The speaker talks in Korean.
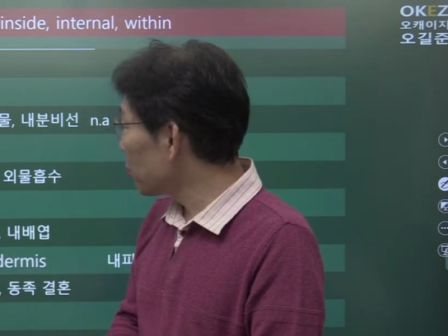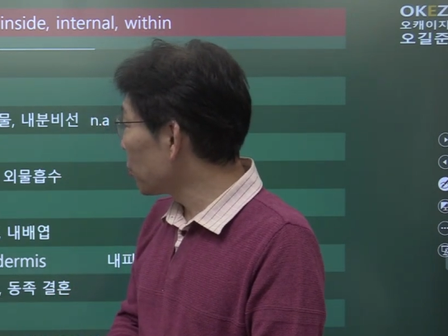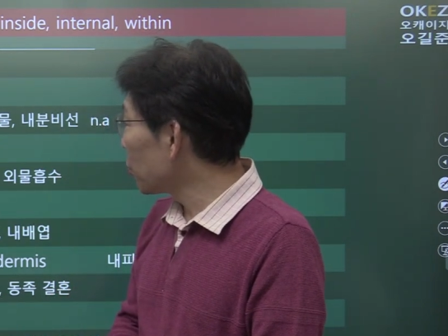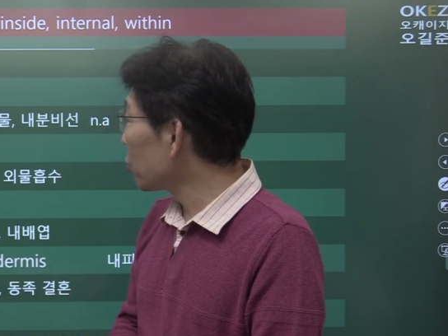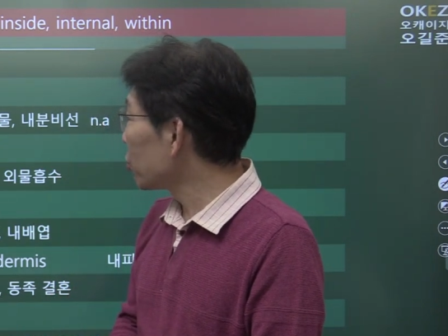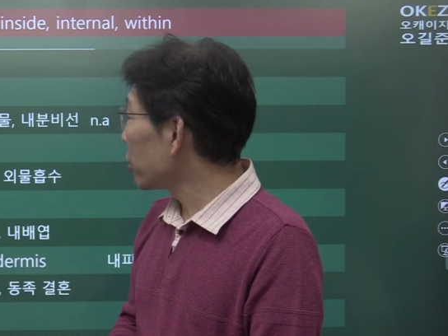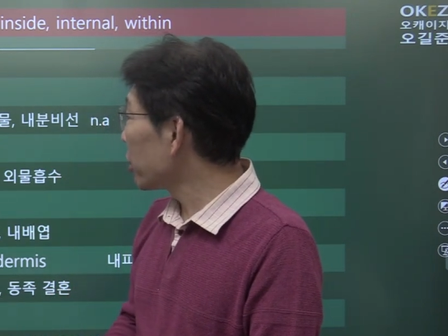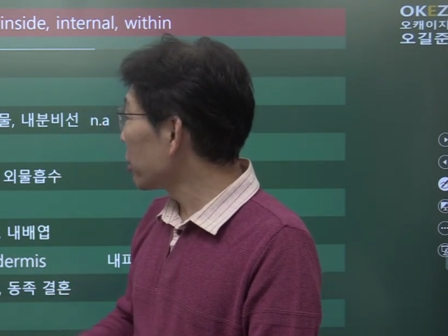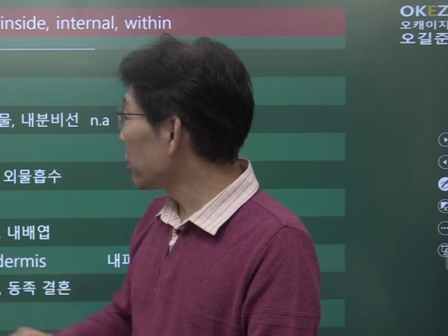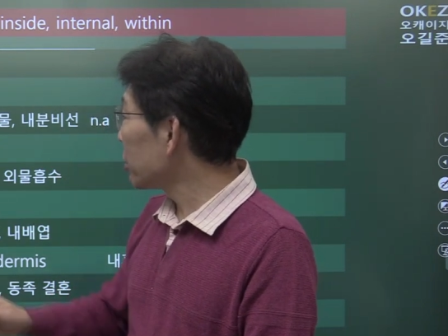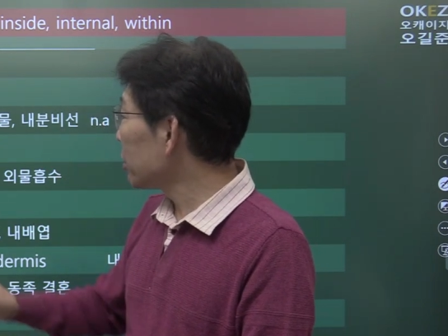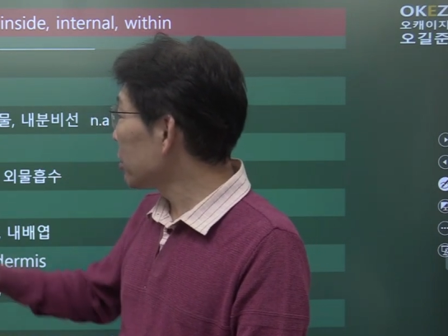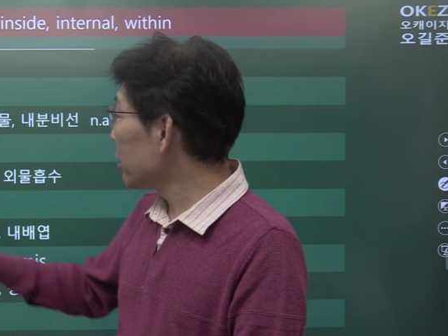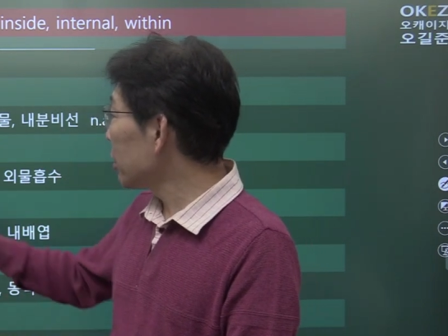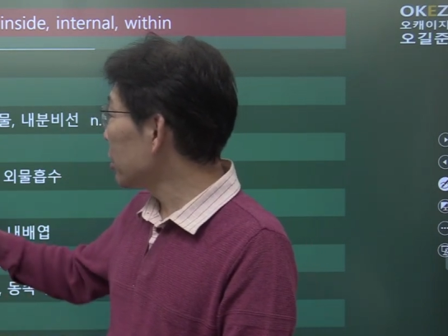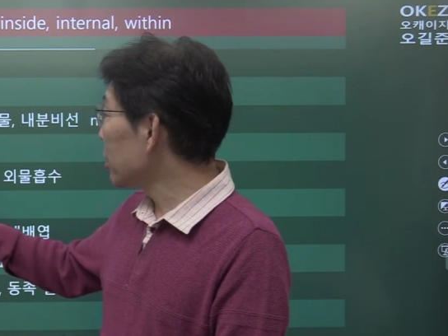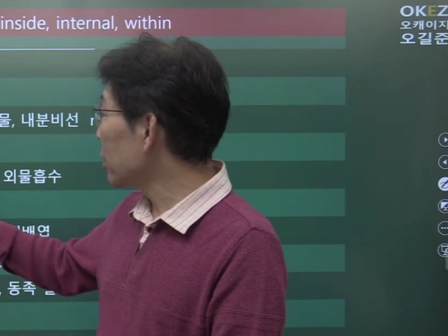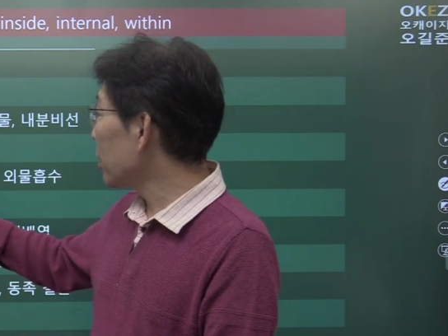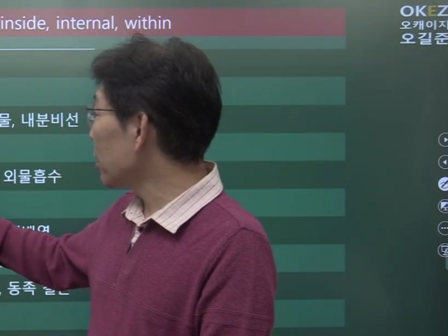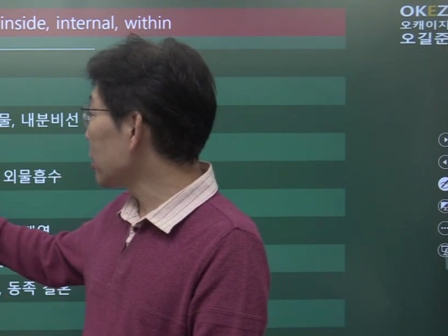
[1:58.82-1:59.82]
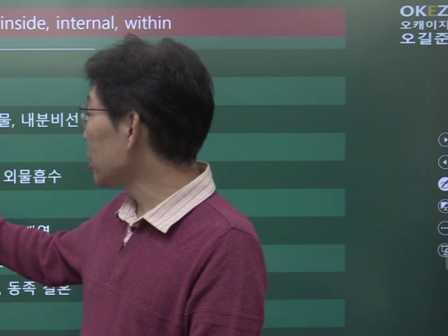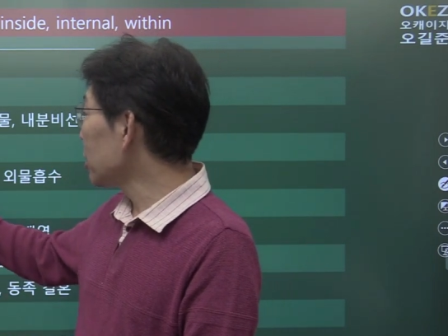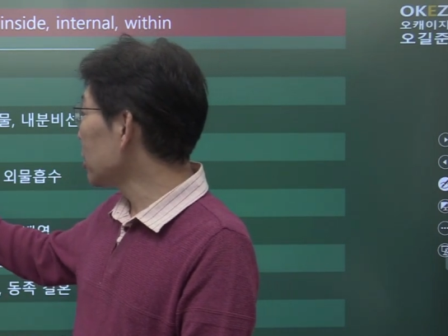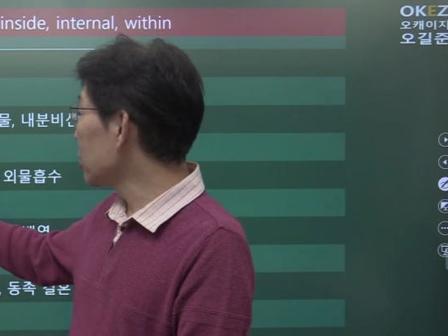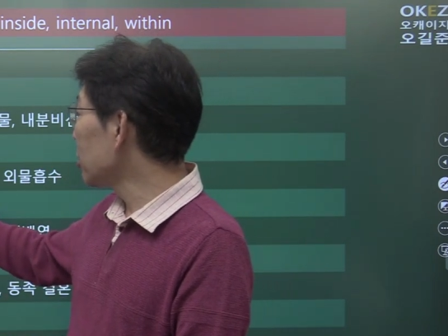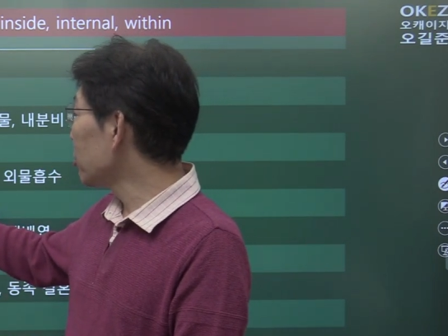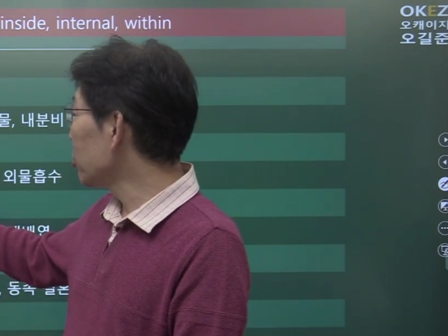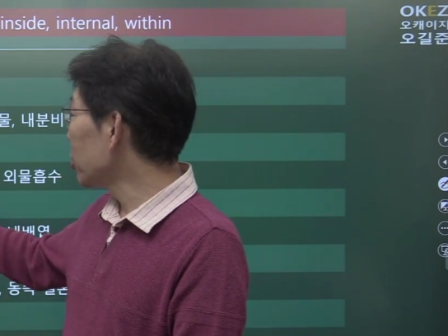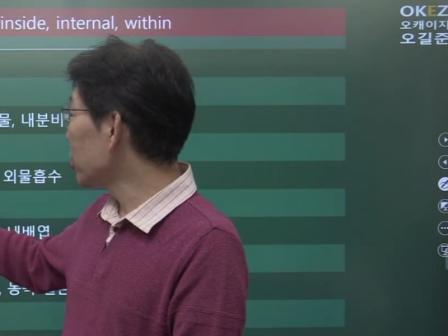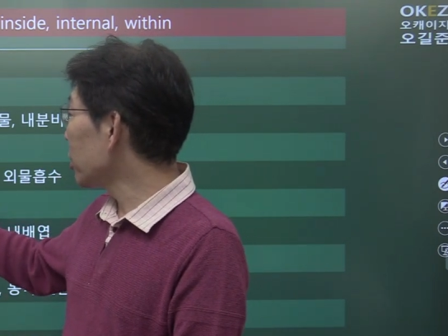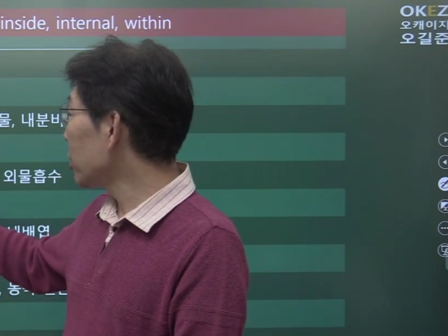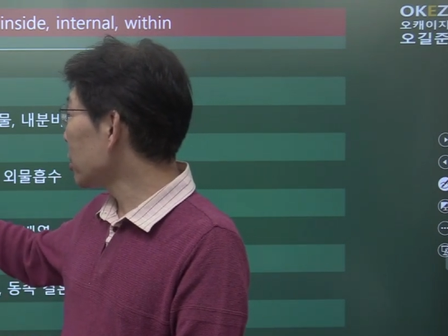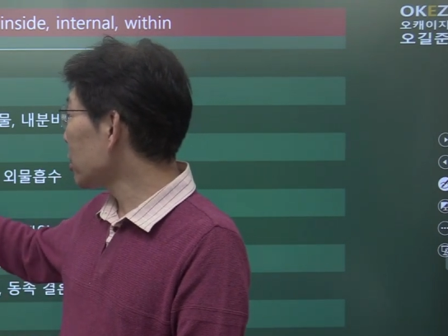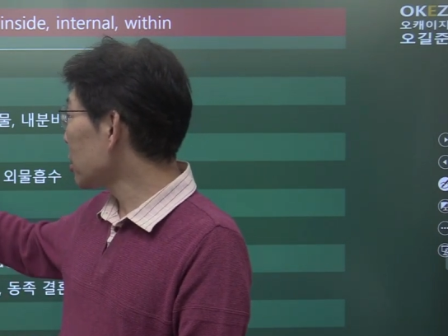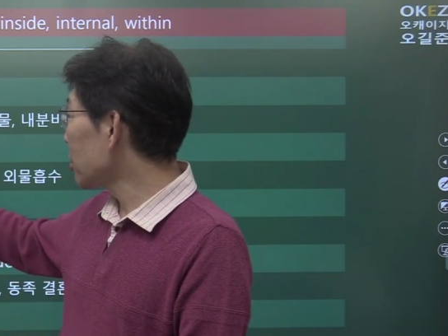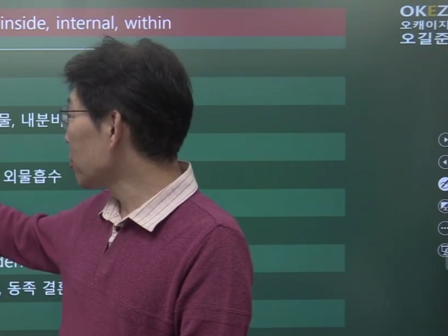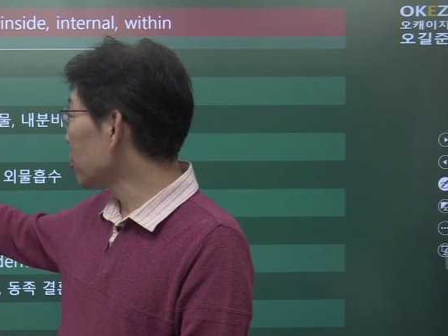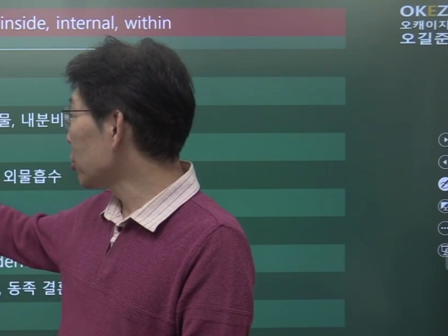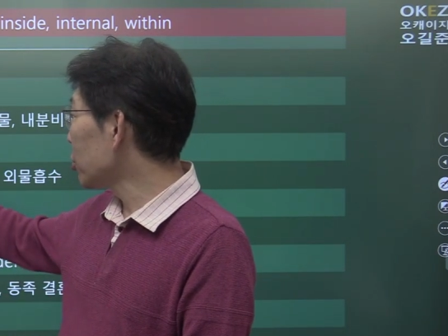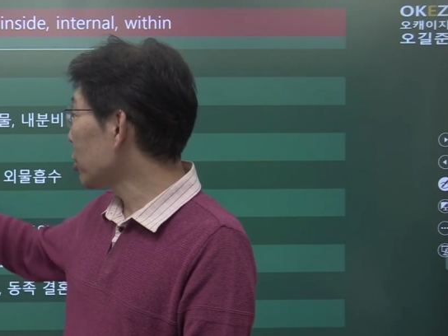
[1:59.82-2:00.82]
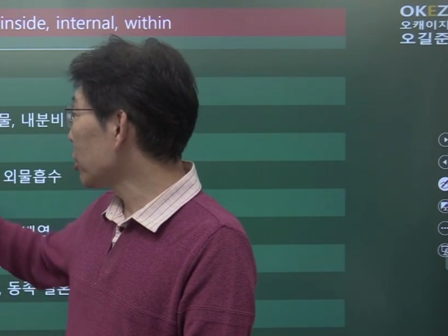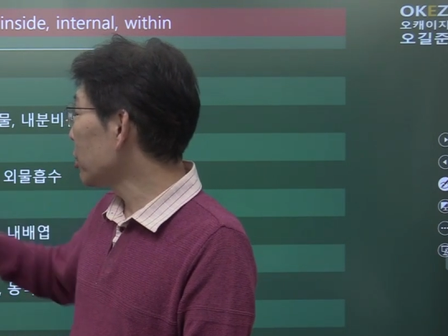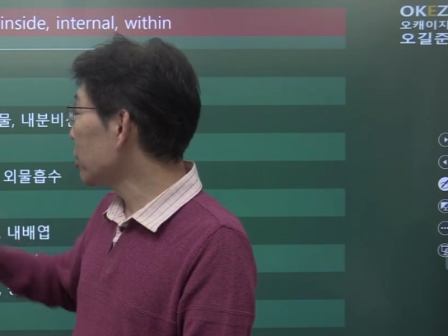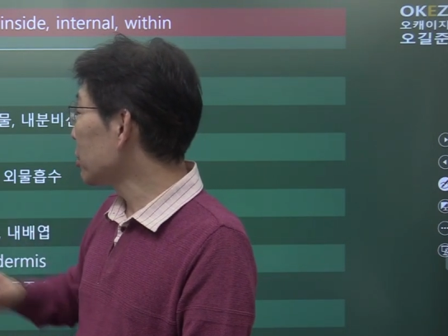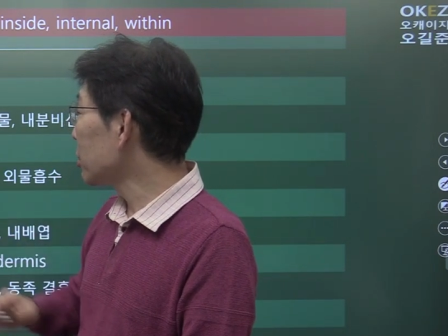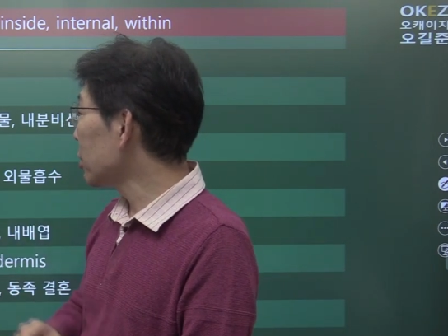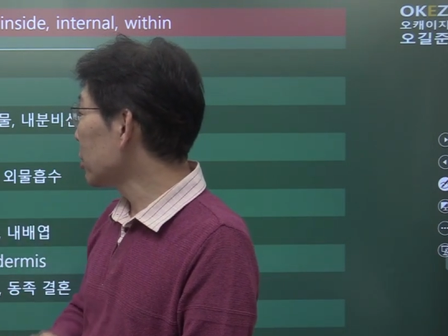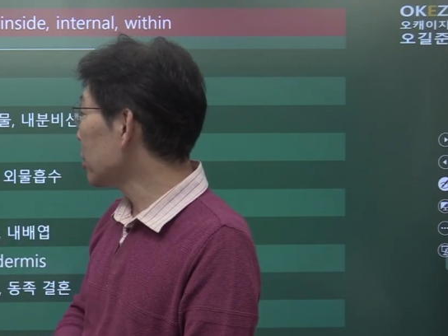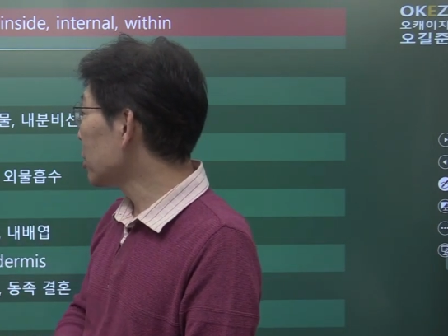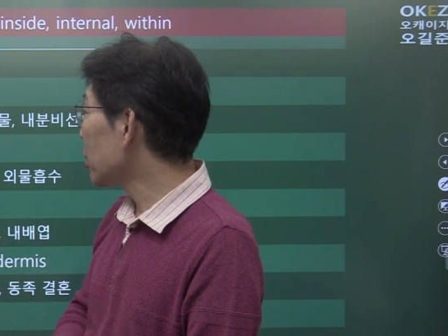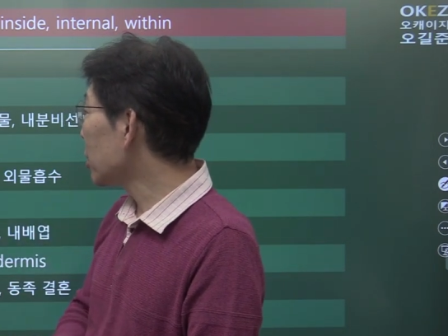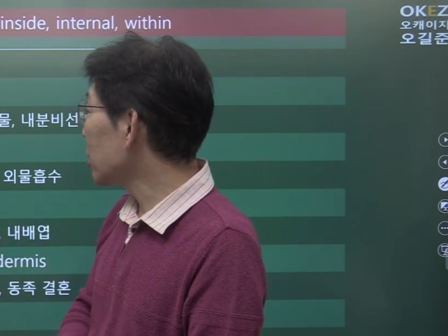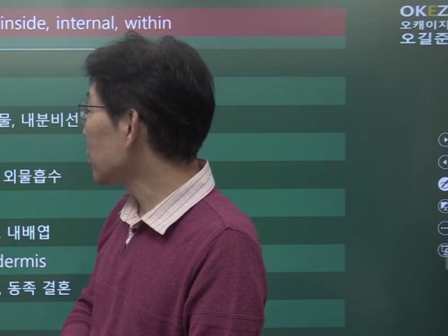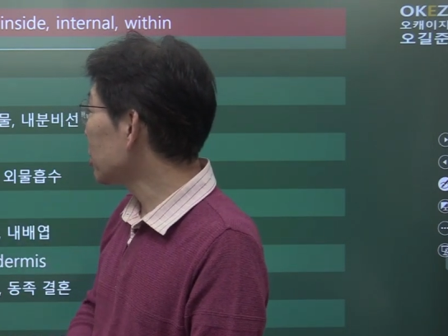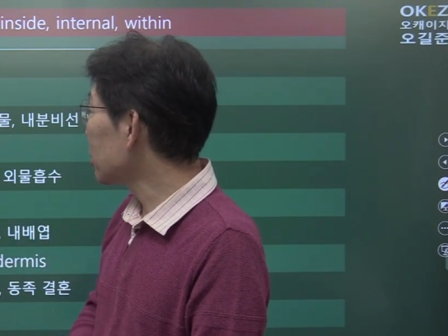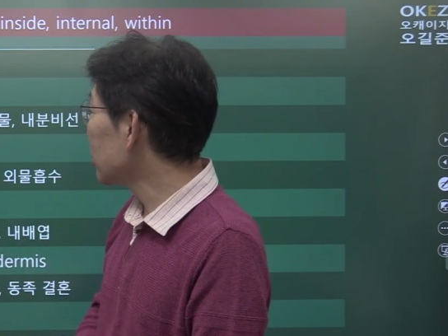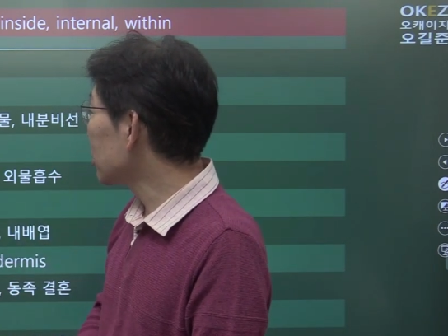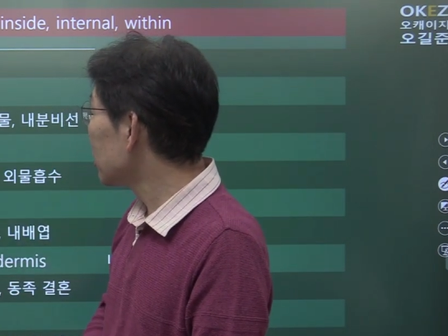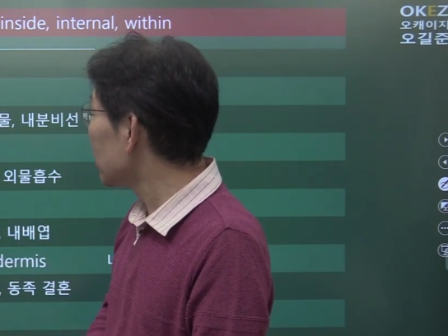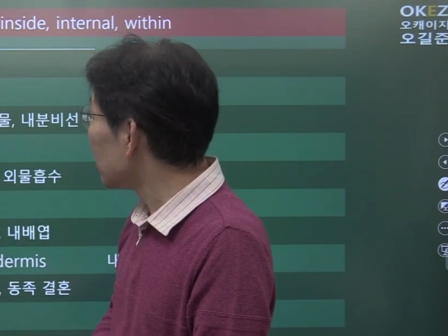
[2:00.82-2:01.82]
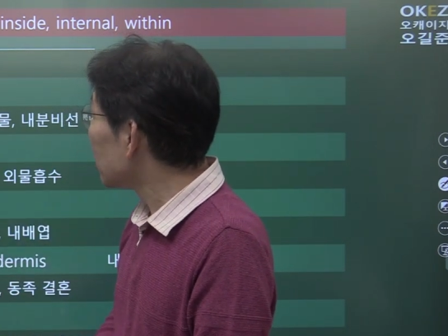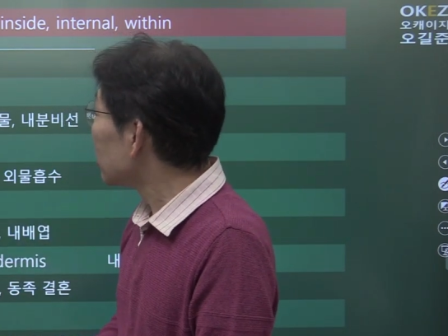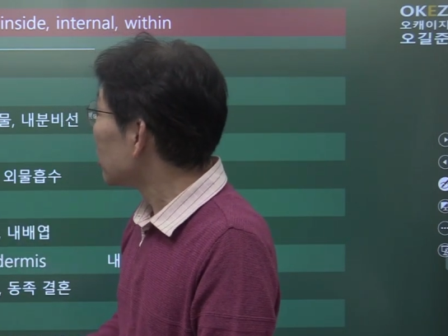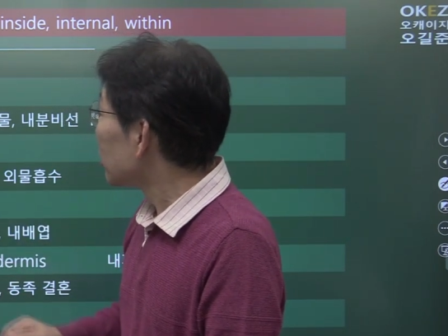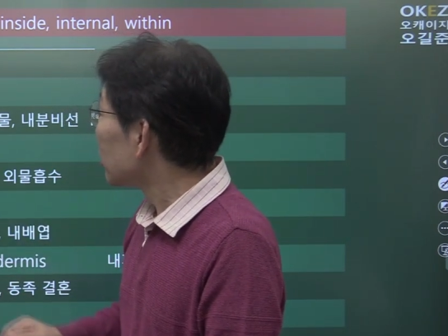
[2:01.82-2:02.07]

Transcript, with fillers: 변화 형태이다 하는 겁니다. 그러니까 변화 형태이다 하는 거.